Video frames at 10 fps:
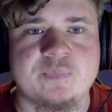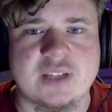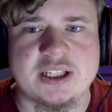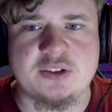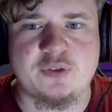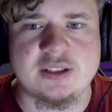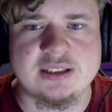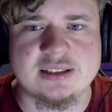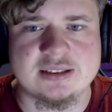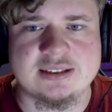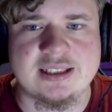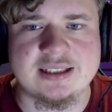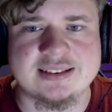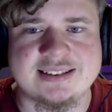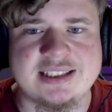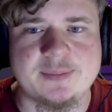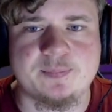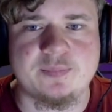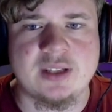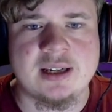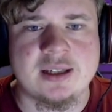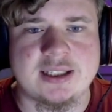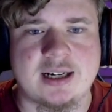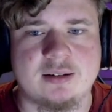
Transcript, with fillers: Ich finde, die 7, ja,